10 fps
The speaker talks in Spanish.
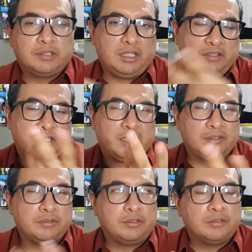en este
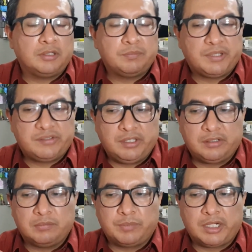caso yo empecé
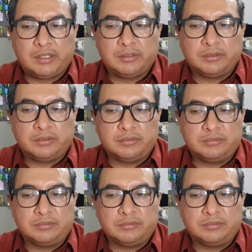comprando